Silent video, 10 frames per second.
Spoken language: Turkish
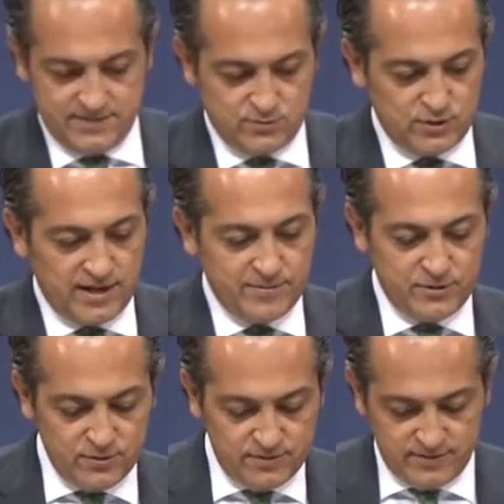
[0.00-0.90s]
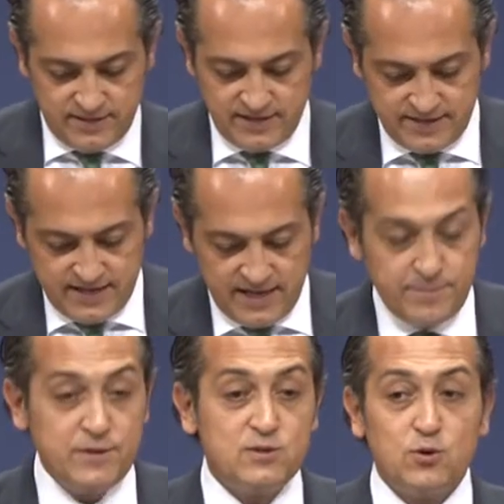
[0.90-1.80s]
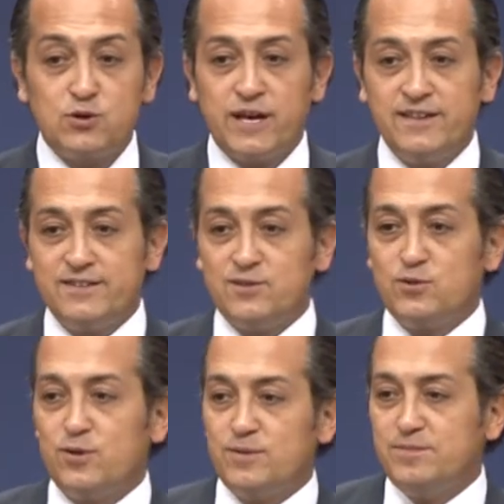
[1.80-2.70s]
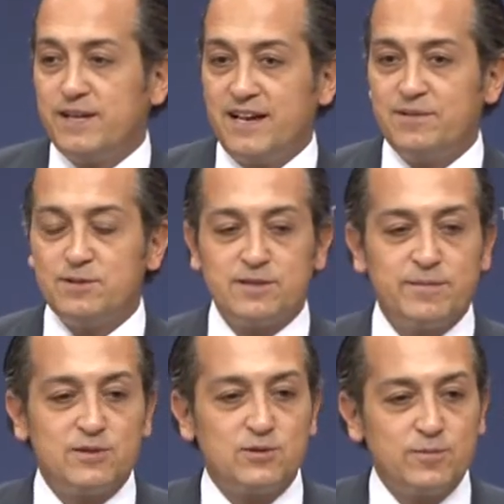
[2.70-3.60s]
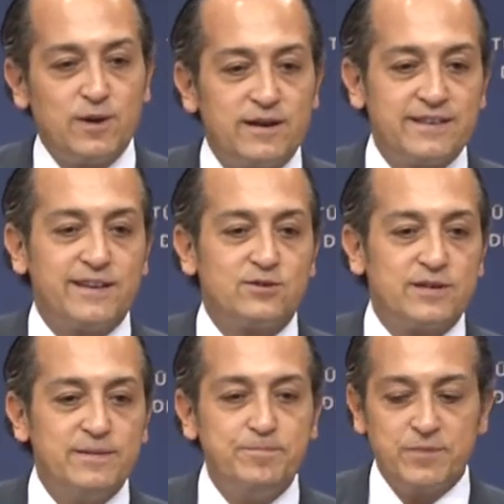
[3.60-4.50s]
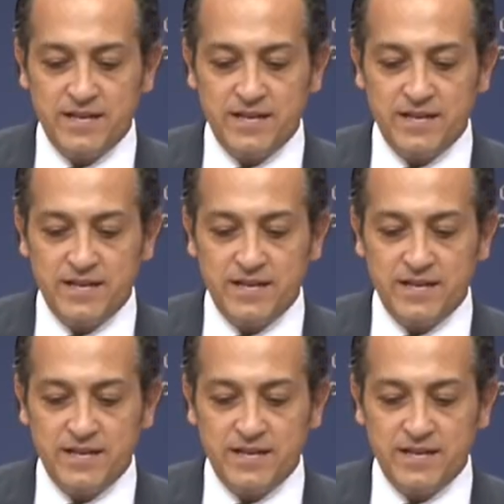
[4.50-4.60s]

güzel bir gün. Hepinize hoş geldiniz diyorum değerli basın mensubu arkadaşlarım.